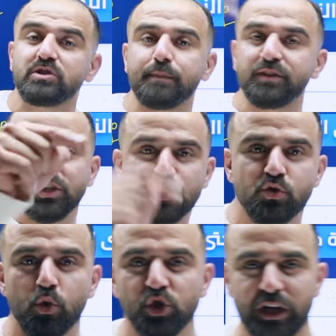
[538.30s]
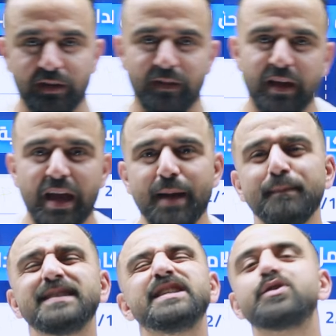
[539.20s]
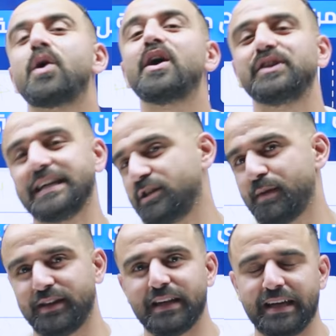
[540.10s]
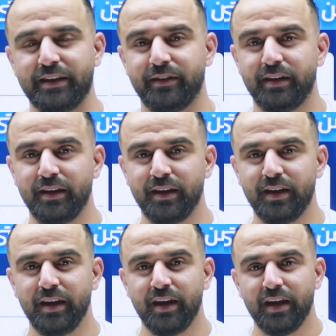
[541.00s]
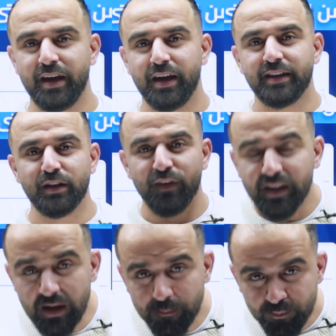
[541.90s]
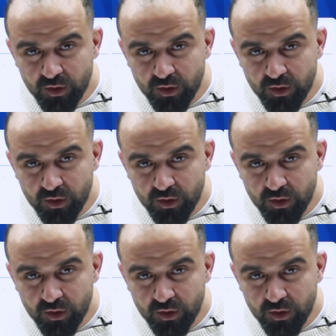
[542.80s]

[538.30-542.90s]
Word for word: والسبت ينجزوا كل شيء بس إرادة يا جماعة الخير اتفقنا؟